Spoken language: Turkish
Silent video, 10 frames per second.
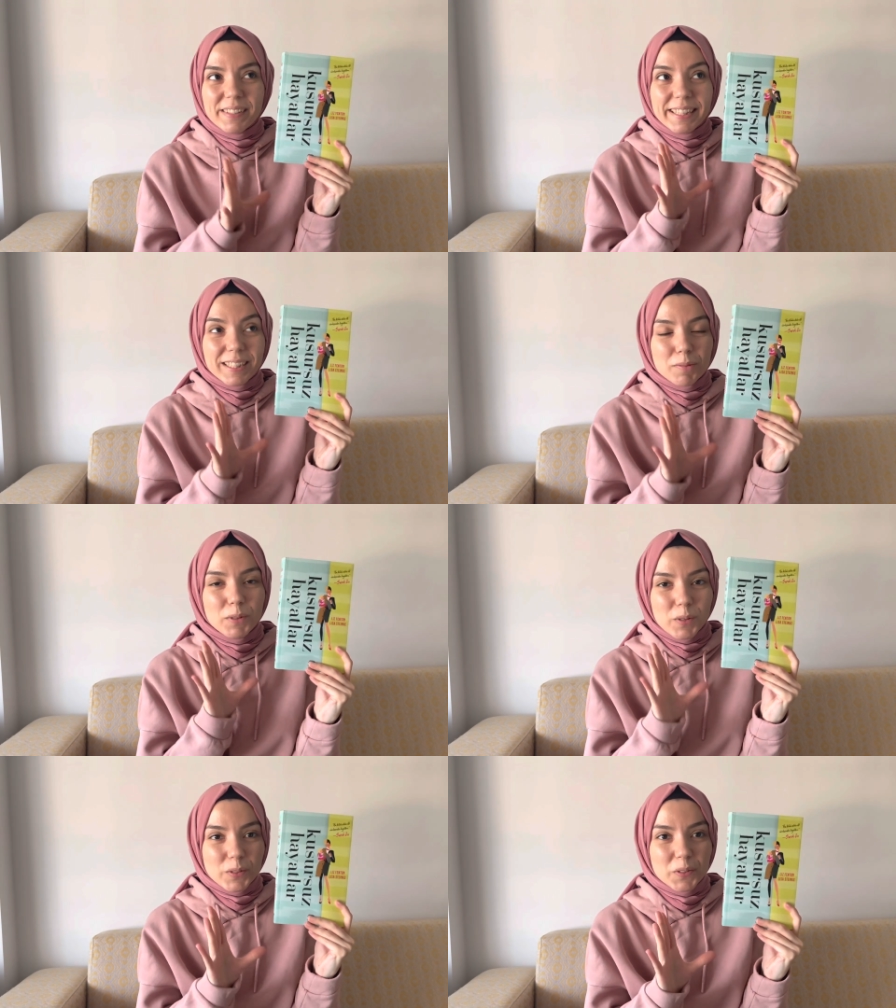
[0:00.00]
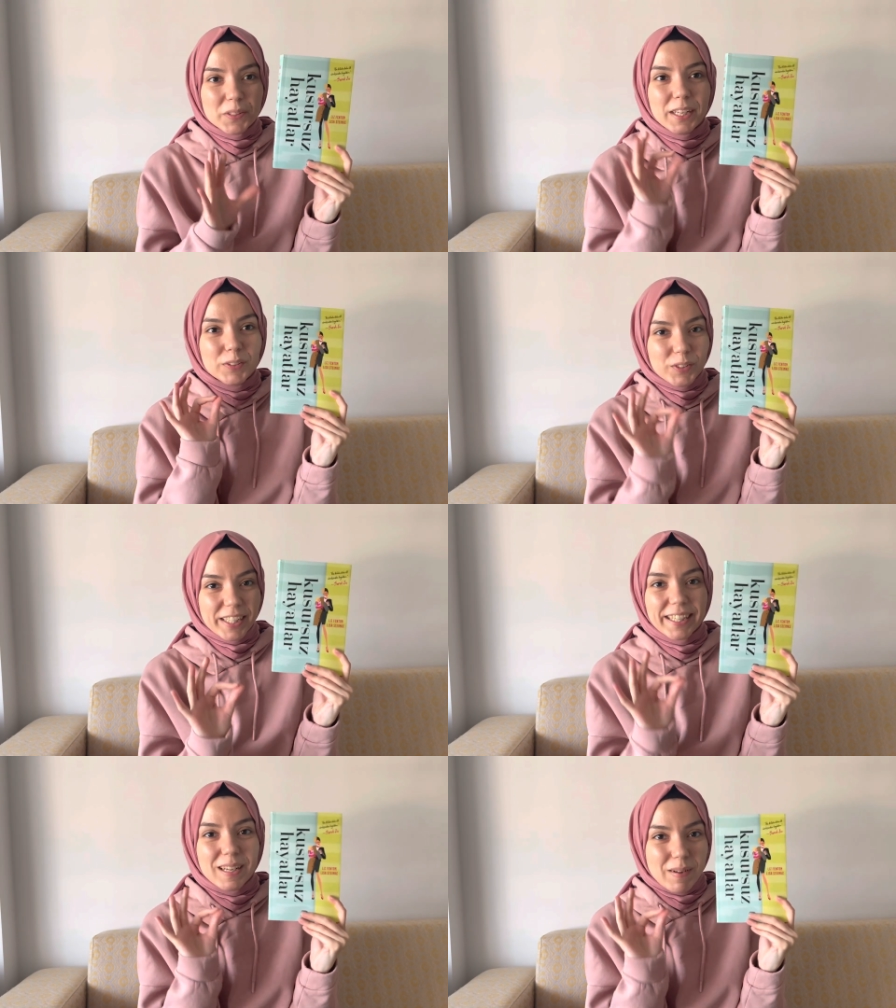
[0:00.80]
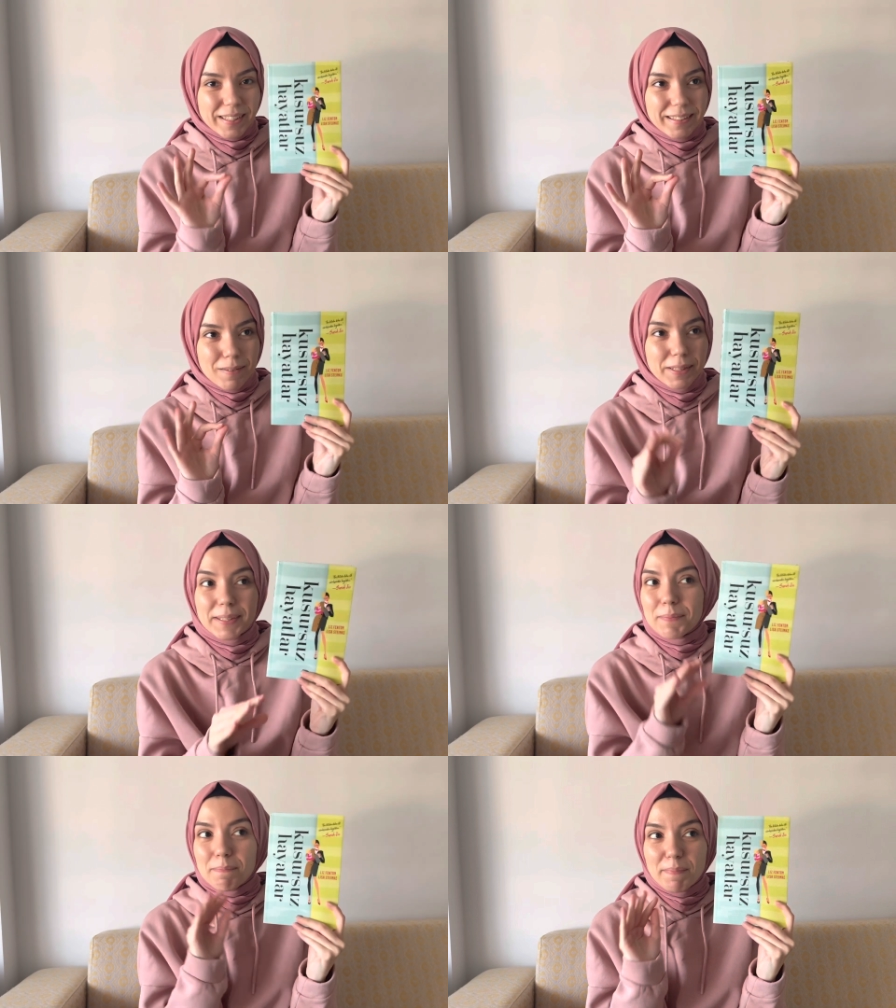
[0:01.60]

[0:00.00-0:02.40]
Kitabın konusundan şu şekilde bahsedebilirim.